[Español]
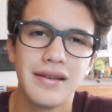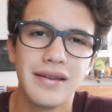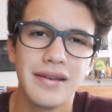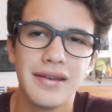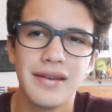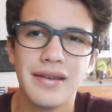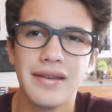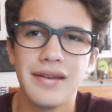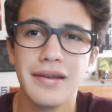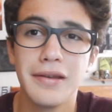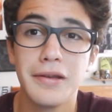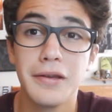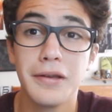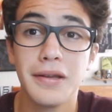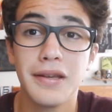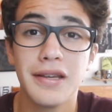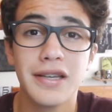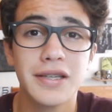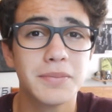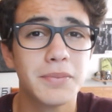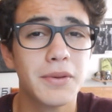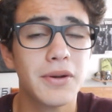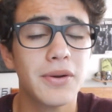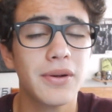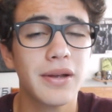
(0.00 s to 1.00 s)
Y
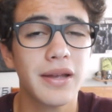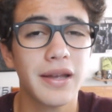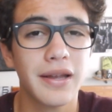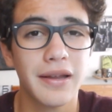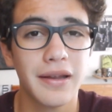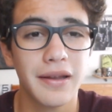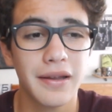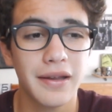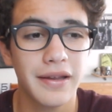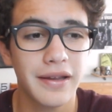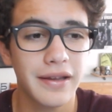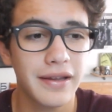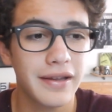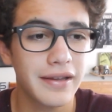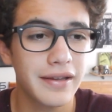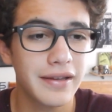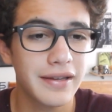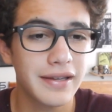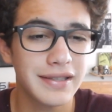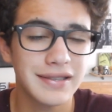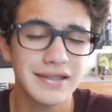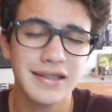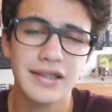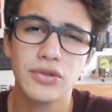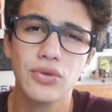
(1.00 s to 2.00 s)
espero que,
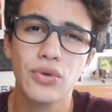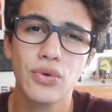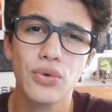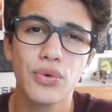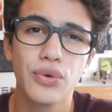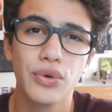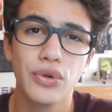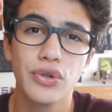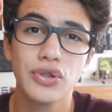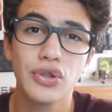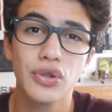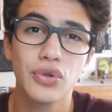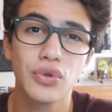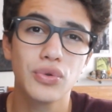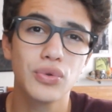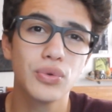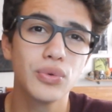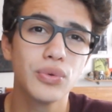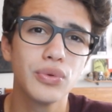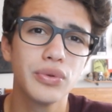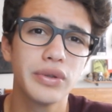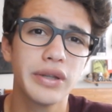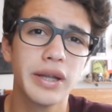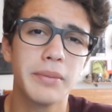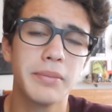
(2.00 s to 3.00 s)
que estés orgulloso
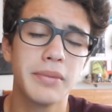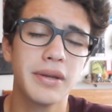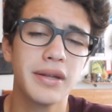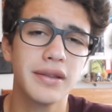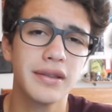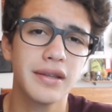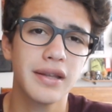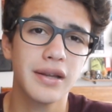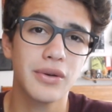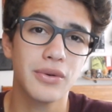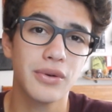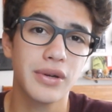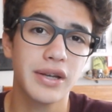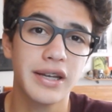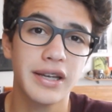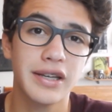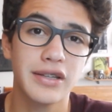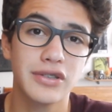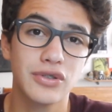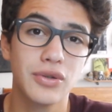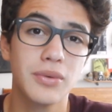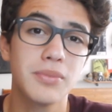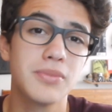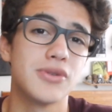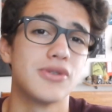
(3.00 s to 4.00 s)
tú también de lo
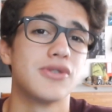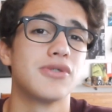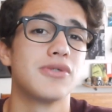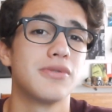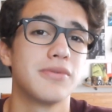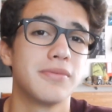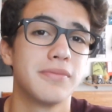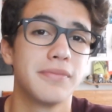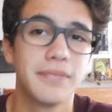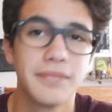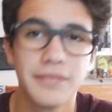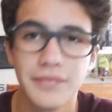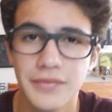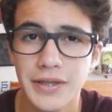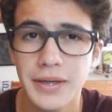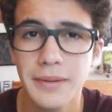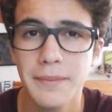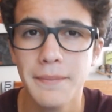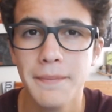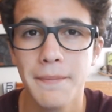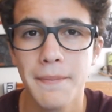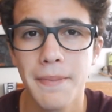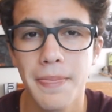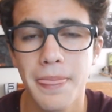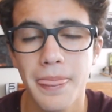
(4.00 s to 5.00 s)
que somos.
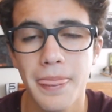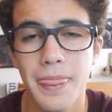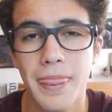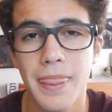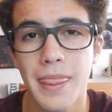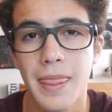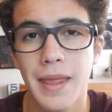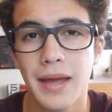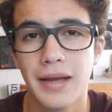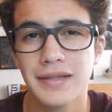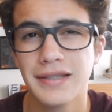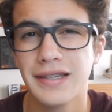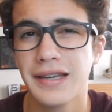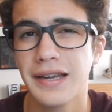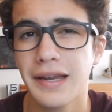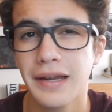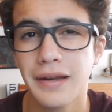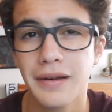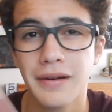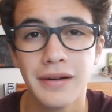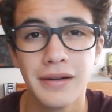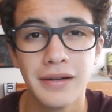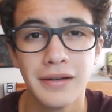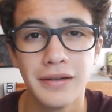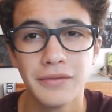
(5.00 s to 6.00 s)
¿Sí? Así
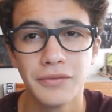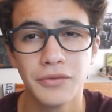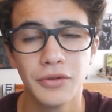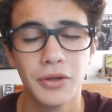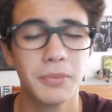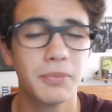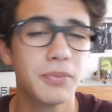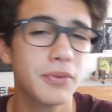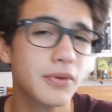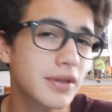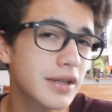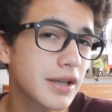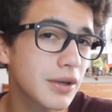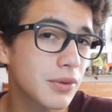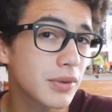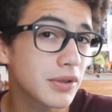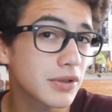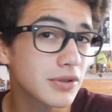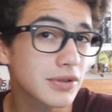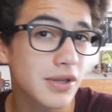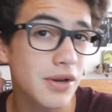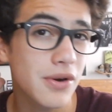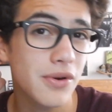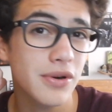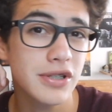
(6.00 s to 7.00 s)
que no importa
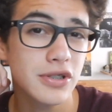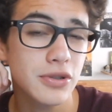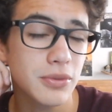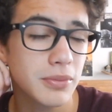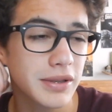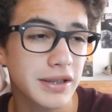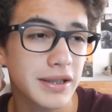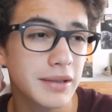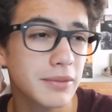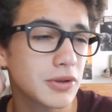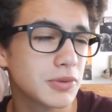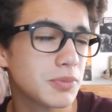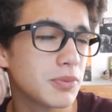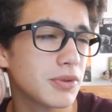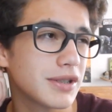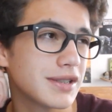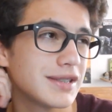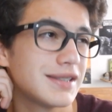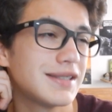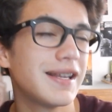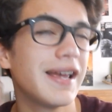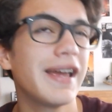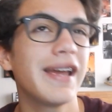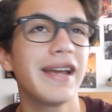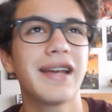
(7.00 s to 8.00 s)
cuántos errores cometamos porque
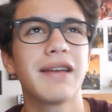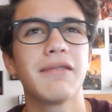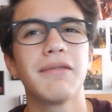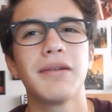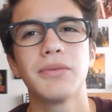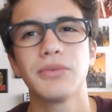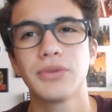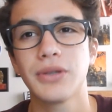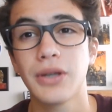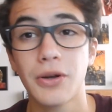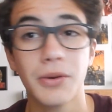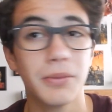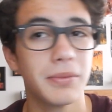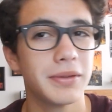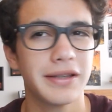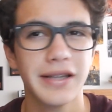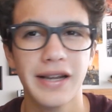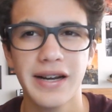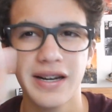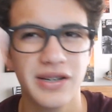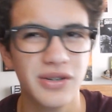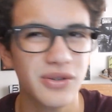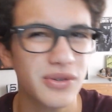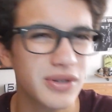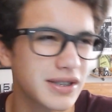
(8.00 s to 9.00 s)
sé que vamos a
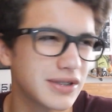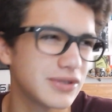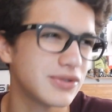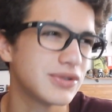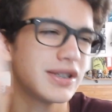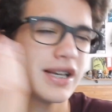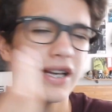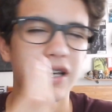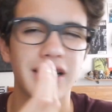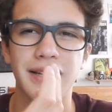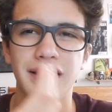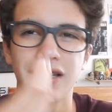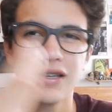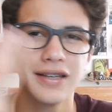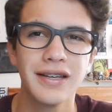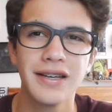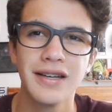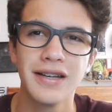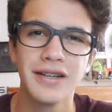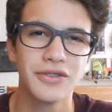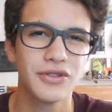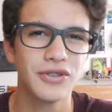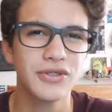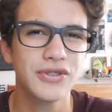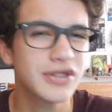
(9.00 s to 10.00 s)
cometer errores, o sea,
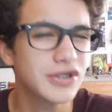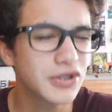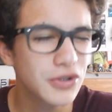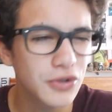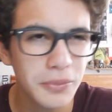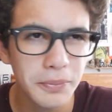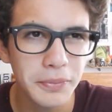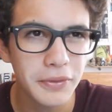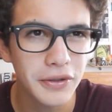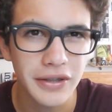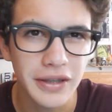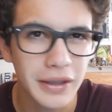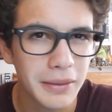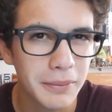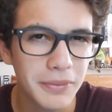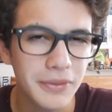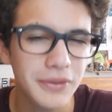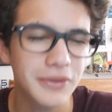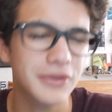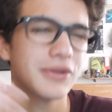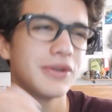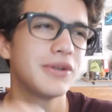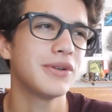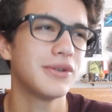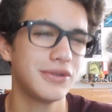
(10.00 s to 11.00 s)
no sé estúpido
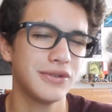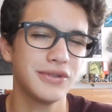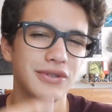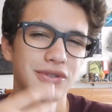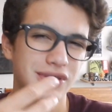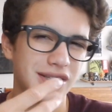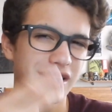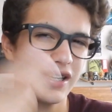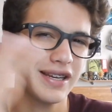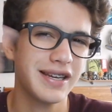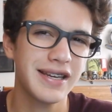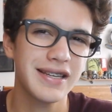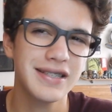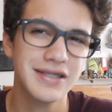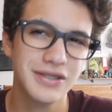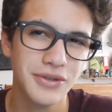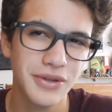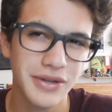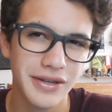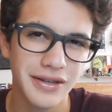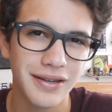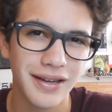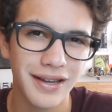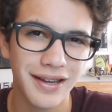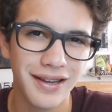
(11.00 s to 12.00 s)
tampoco, yo, sé quién
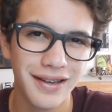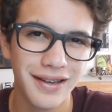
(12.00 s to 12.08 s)
soy